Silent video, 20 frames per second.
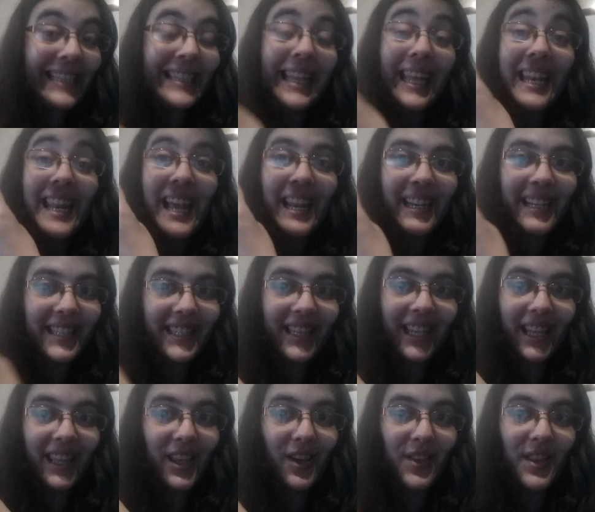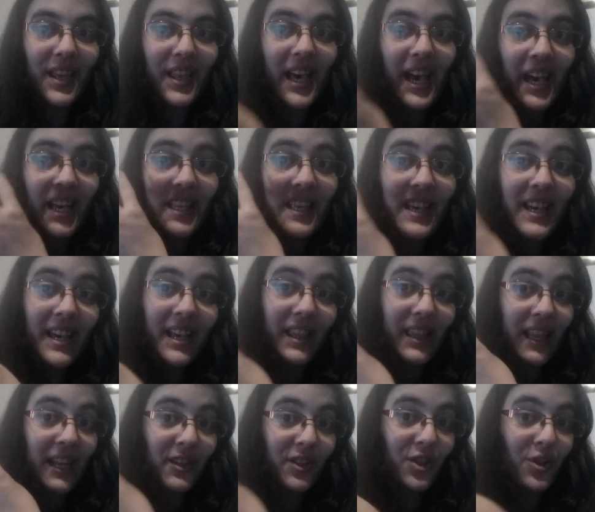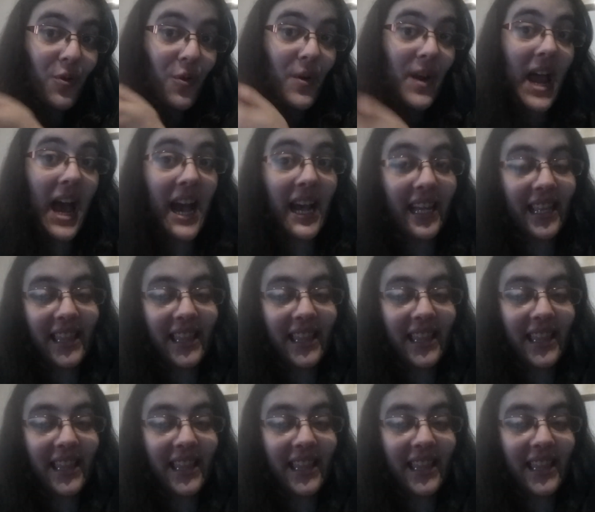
tenía restricción de edad, censura,